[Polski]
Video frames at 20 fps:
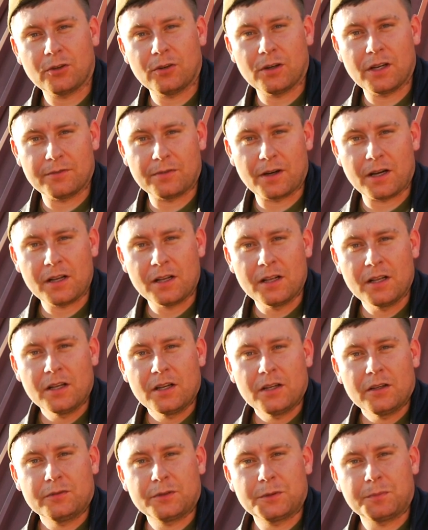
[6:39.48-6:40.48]
Cholewa,
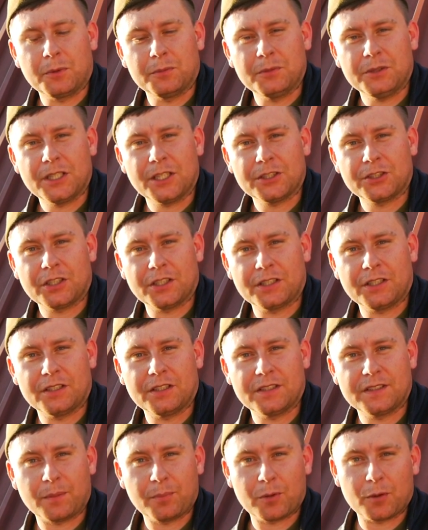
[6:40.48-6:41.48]
wspomina, że
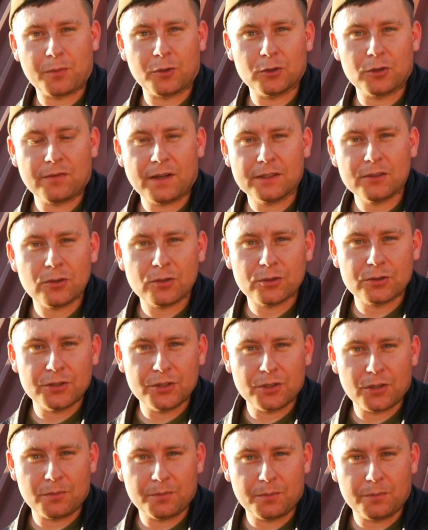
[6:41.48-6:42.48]
kiedy zaproponowano
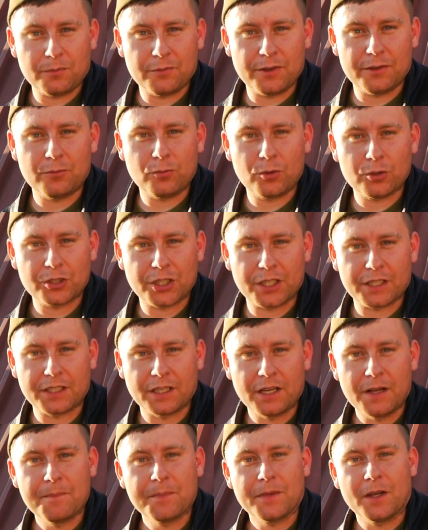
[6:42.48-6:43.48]
lotnikom we
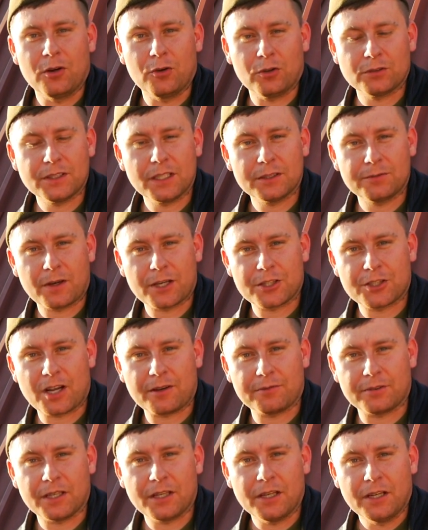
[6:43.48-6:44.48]
Włoszech lot nad
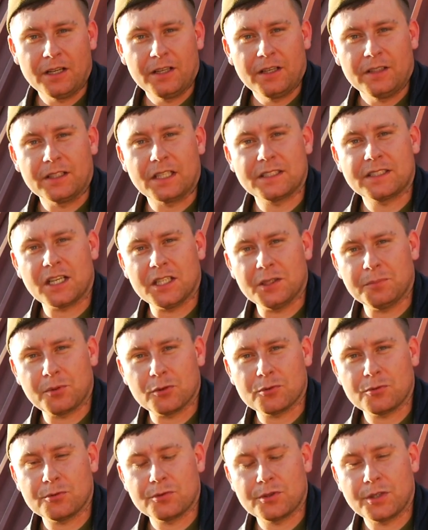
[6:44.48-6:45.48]
Warszawę, na sali
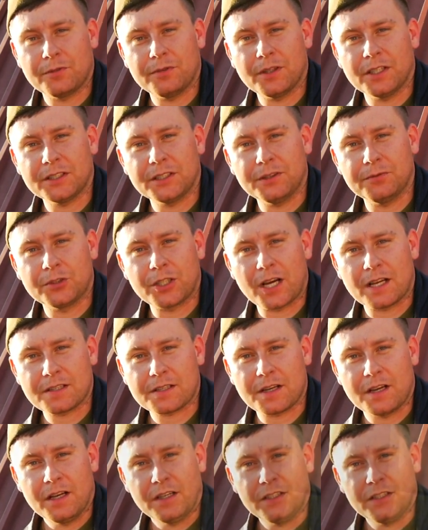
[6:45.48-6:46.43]
podniósł się wielki wrzask